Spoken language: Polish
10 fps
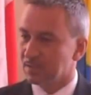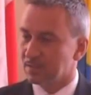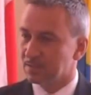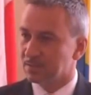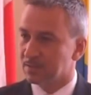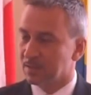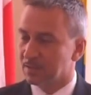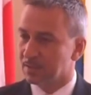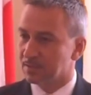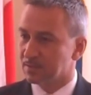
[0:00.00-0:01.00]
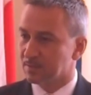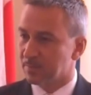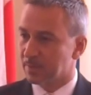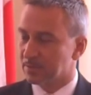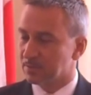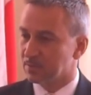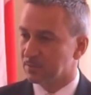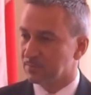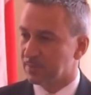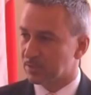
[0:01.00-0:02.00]
jest dla nas
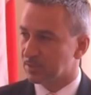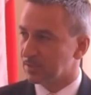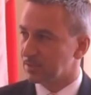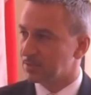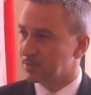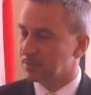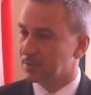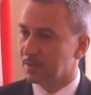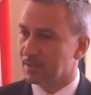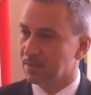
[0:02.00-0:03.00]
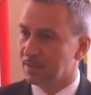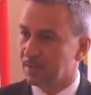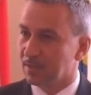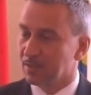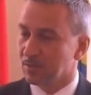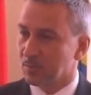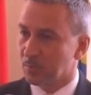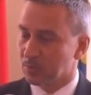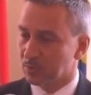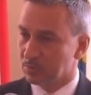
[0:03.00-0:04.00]
bardzo ważna i istotna. Od
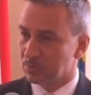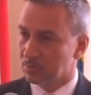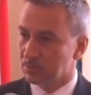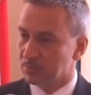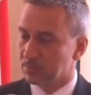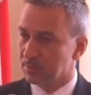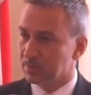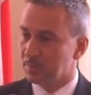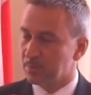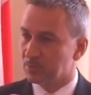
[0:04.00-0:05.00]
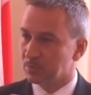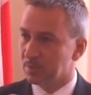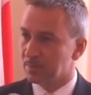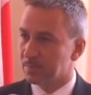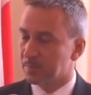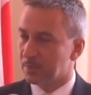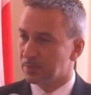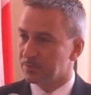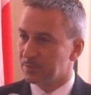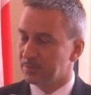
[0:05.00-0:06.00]
początku kibicujemy
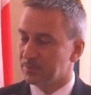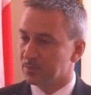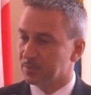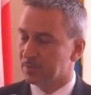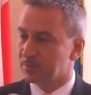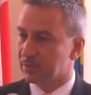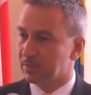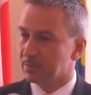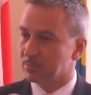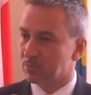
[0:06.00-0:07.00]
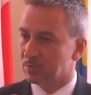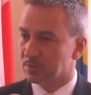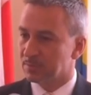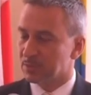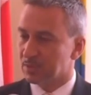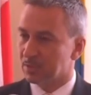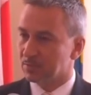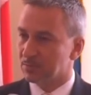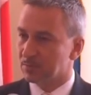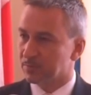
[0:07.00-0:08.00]
Polonii i wszystkim działaniom, które
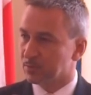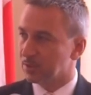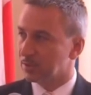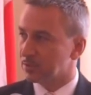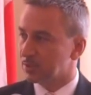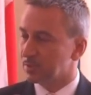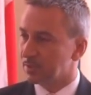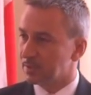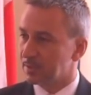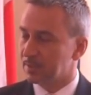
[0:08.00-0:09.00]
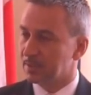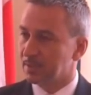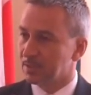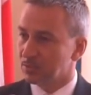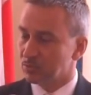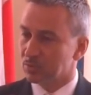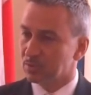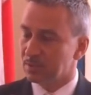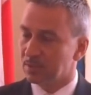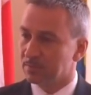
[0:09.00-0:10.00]
zmierzają do tworzenia silnej
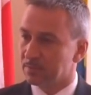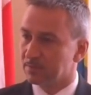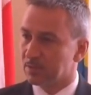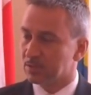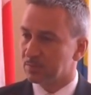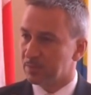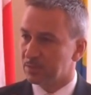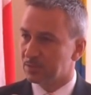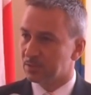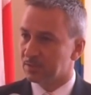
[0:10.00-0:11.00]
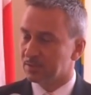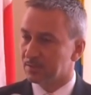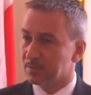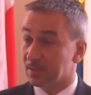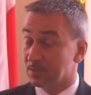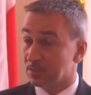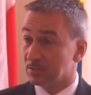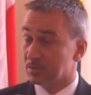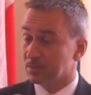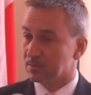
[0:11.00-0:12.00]
drużyny ligowej w naszym mieście. Z naszej
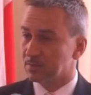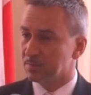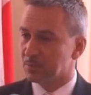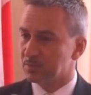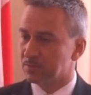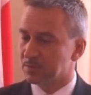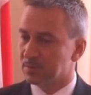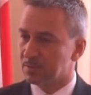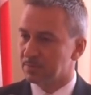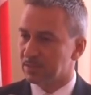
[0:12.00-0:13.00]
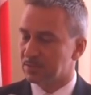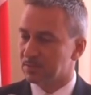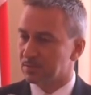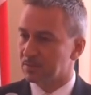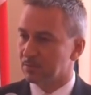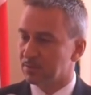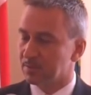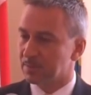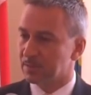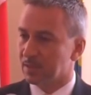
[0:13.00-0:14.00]
strony przede wszystkim nacisk
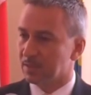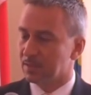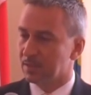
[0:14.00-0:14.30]
kładziemy na